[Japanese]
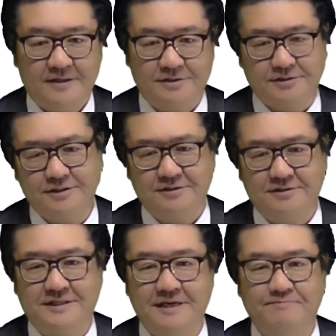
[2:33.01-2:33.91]
する
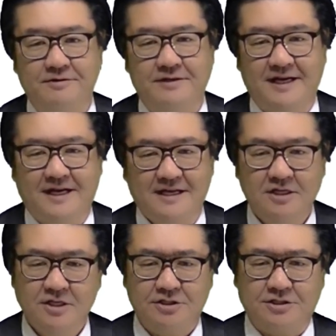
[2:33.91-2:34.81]
と先方か
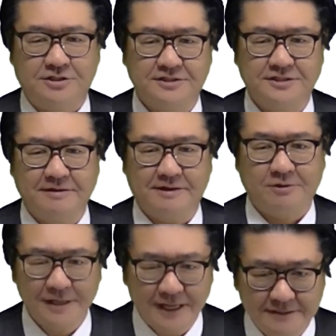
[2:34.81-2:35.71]
ら「スーツでは
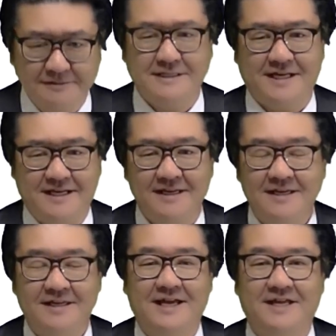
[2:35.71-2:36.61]
来ないでくださ
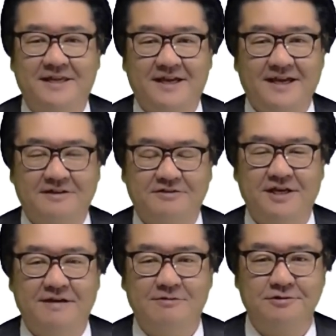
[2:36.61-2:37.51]
い」なんて
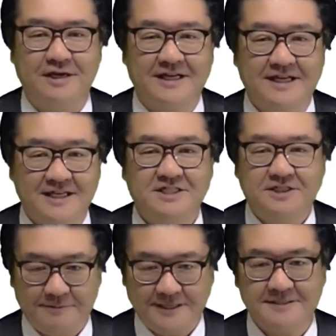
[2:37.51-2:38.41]
クレームを受けたり
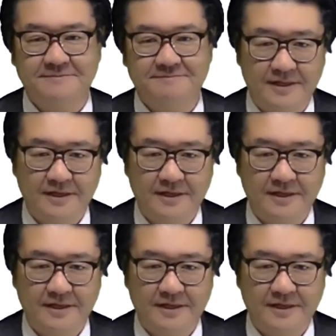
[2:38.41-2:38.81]
します